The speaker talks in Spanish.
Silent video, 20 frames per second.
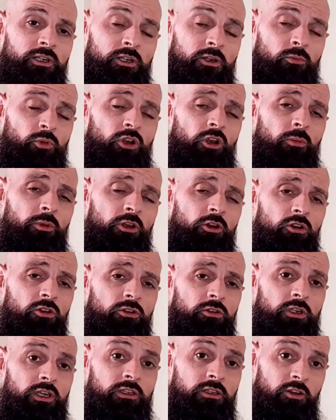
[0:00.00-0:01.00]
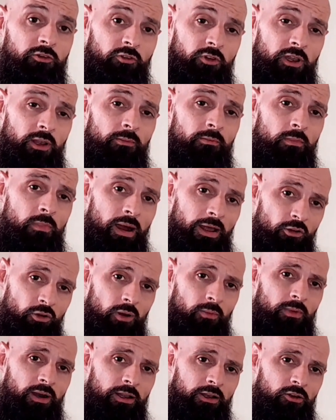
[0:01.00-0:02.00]
Bueno amigos, este fue el mano a
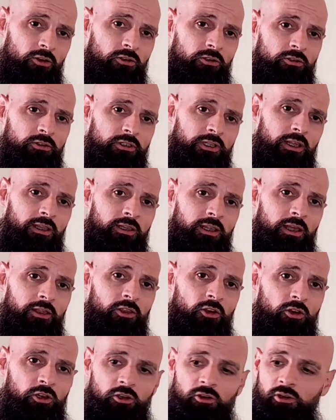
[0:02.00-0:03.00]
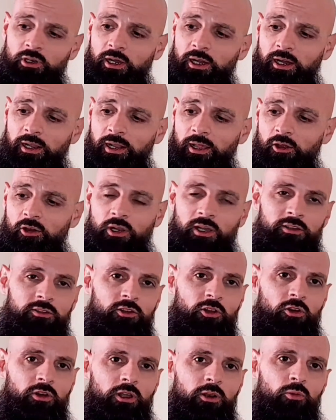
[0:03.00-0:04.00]
mano del día de hoy con la ganadora
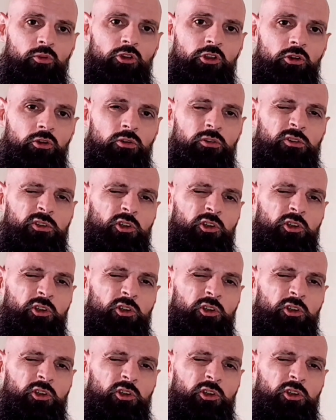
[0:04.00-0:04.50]
Stronger With You.